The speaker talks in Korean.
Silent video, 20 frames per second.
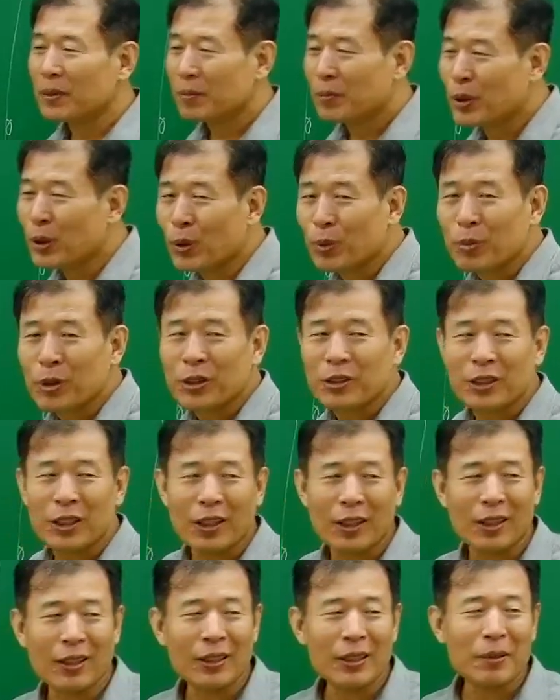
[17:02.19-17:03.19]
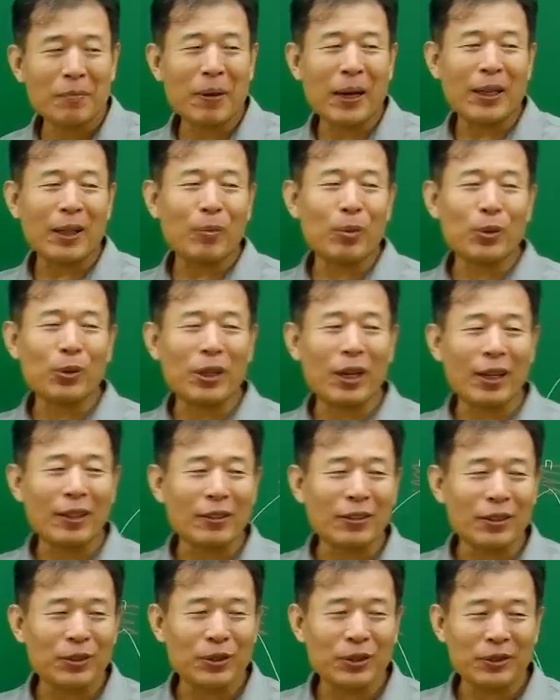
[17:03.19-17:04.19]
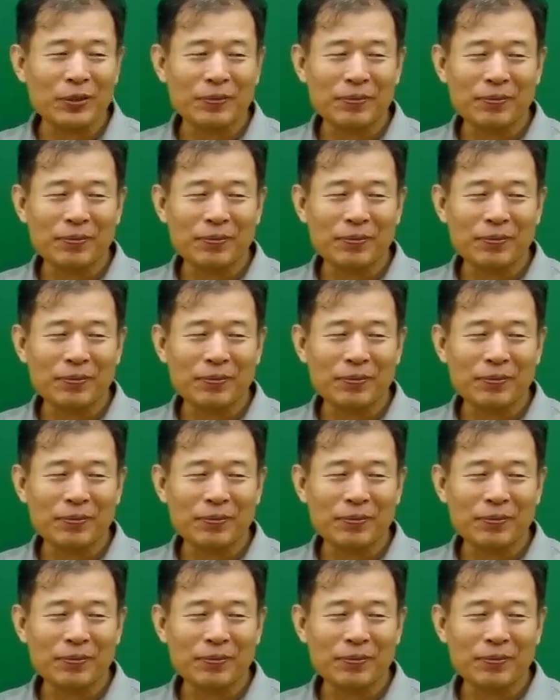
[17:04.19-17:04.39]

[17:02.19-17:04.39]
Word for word: 비 오면 이제 밖에 못 나가는 거죠.